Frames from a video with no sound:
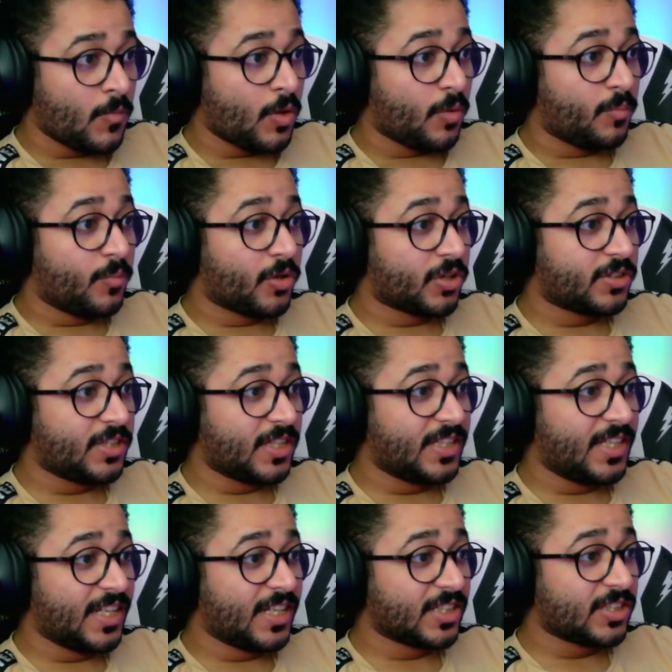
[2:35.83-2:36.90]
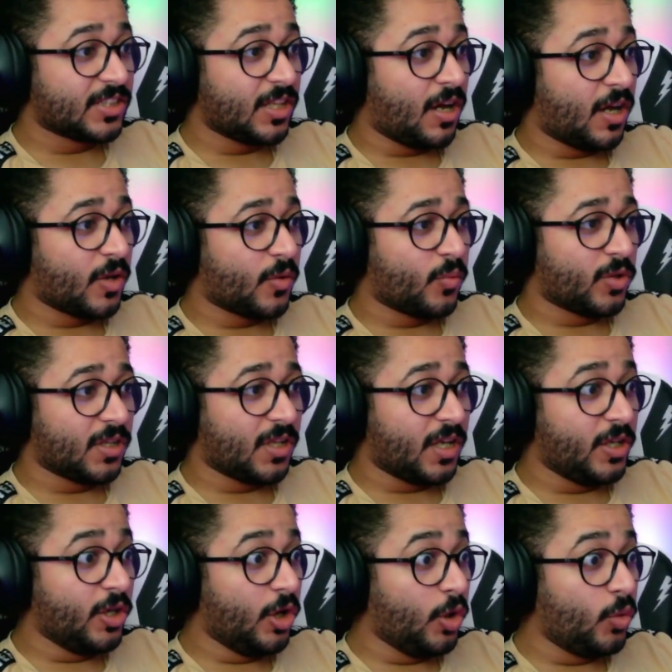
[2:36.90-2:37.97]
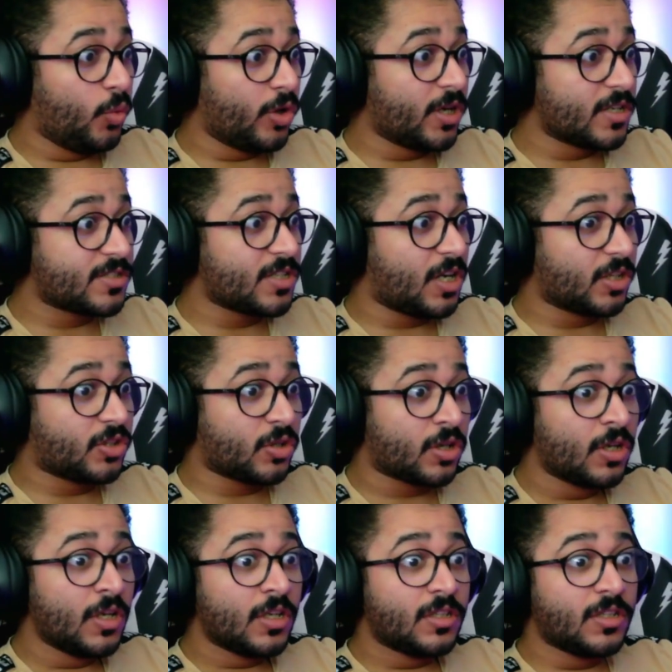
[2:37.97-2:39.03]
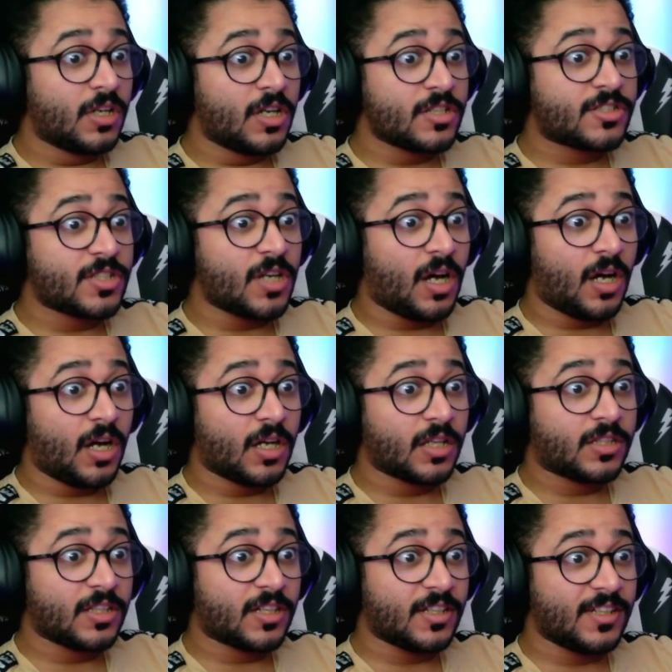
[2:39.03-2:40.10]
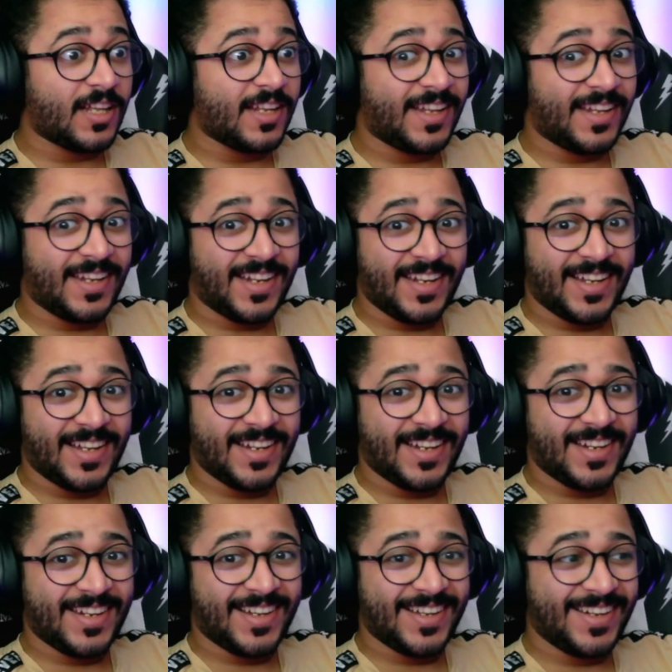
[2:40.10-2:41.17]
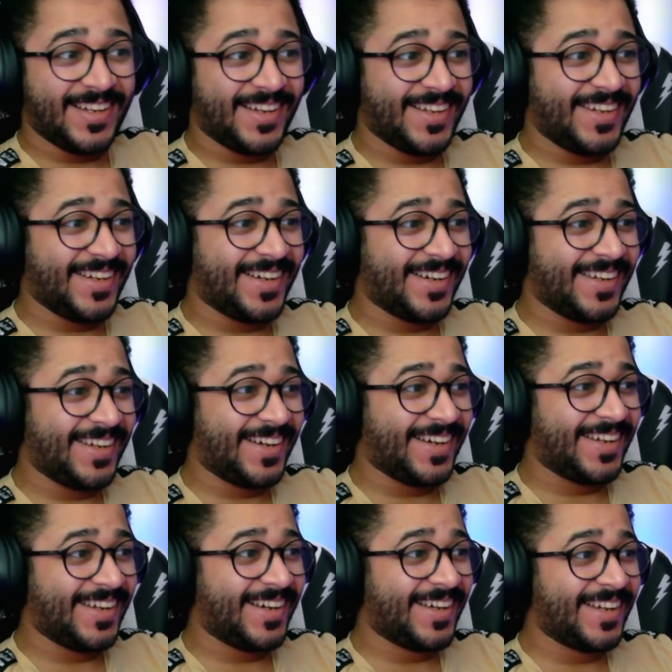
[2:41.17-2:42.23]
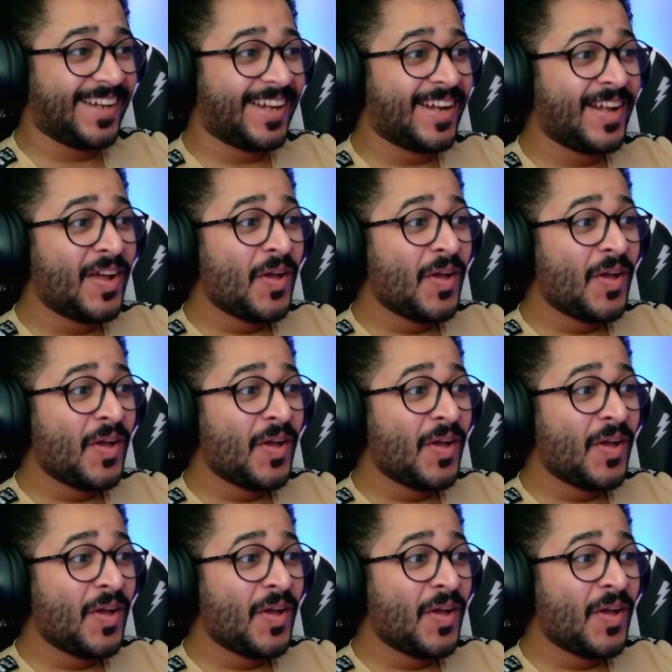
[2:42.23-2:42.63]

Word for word: مرتدة للطائي والله حلوة يا ساتر يا ساتر لا لا لا لا لا لا لا لا لا لا, لا.